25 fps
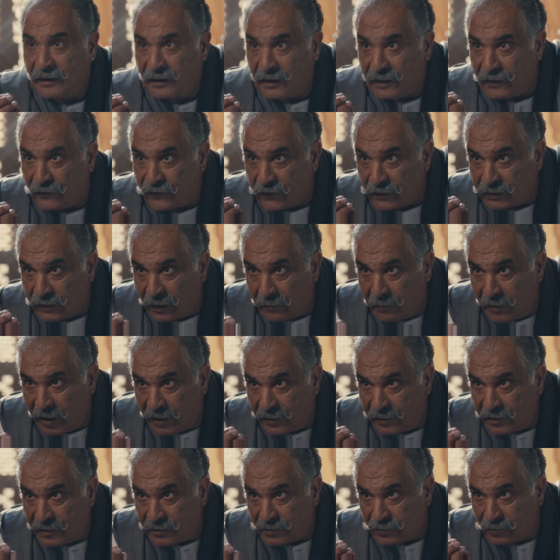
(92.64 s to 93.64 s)
عارفة ده
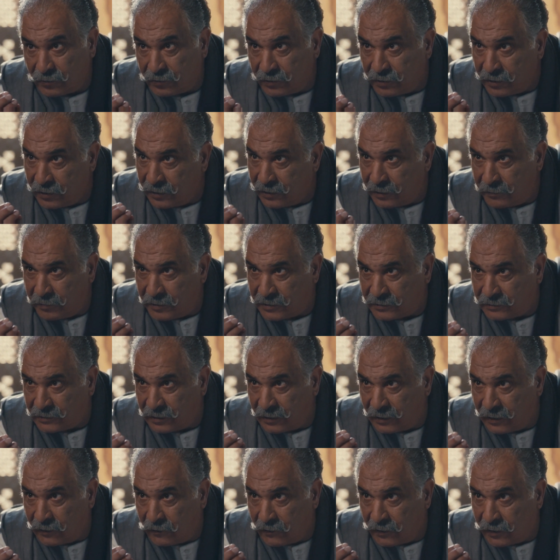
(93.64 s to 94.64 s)
معناته إيه يا
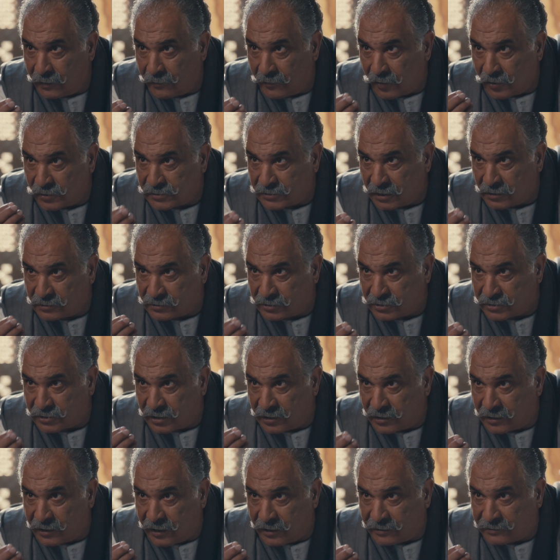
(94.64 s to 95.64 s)
بنتي لو أنا ما وصلتش
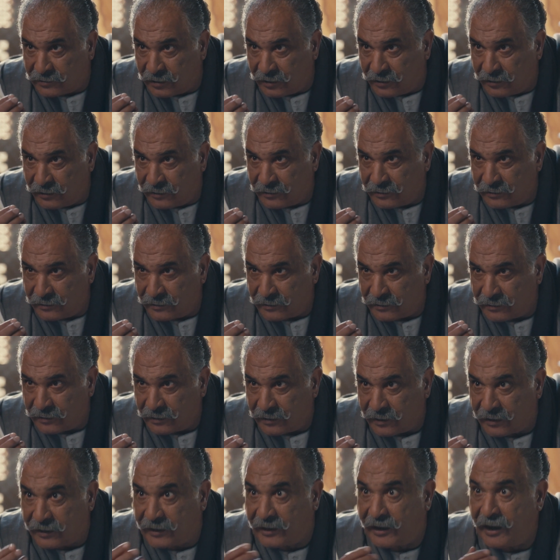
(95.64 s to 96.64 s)
القاتل
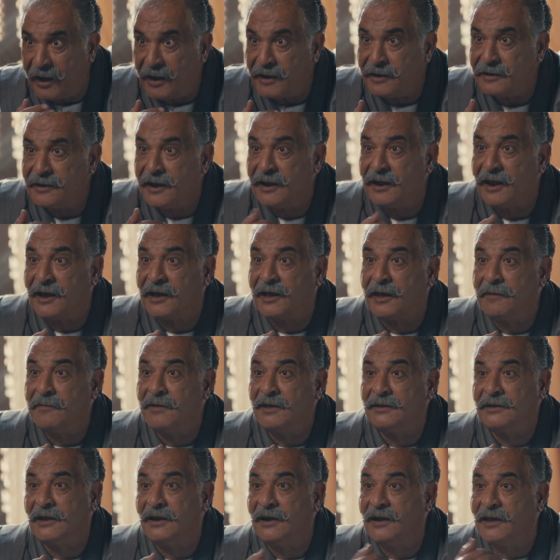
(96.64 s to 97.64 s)
كان أنا
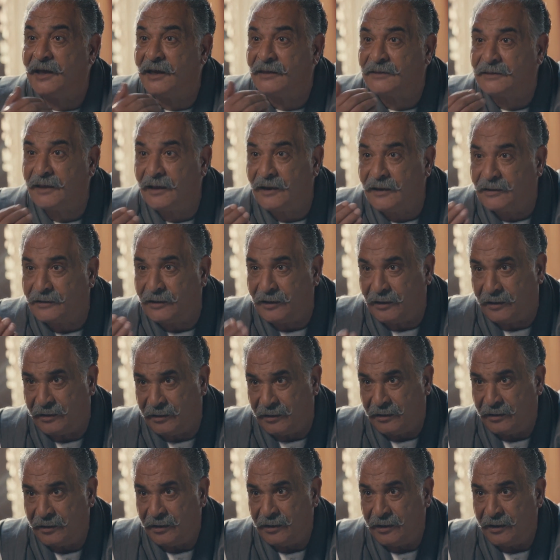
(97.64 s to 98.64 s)
كمان اللي
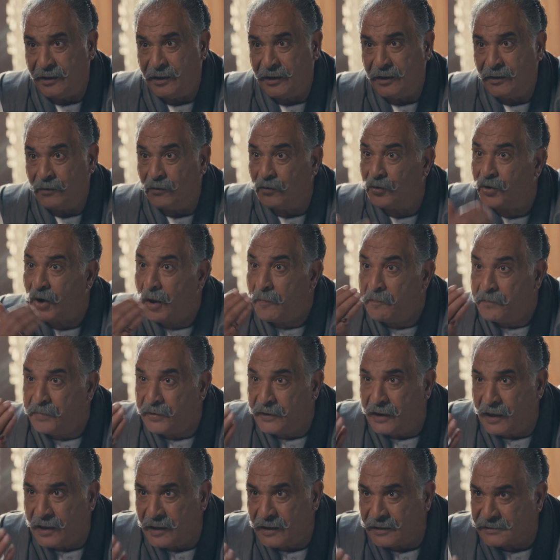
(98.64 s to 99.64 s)
قتلتها
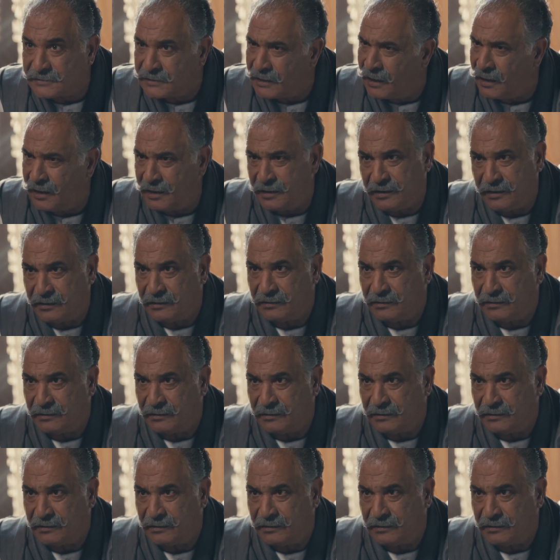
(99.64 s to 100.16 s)
وربنا هيسألني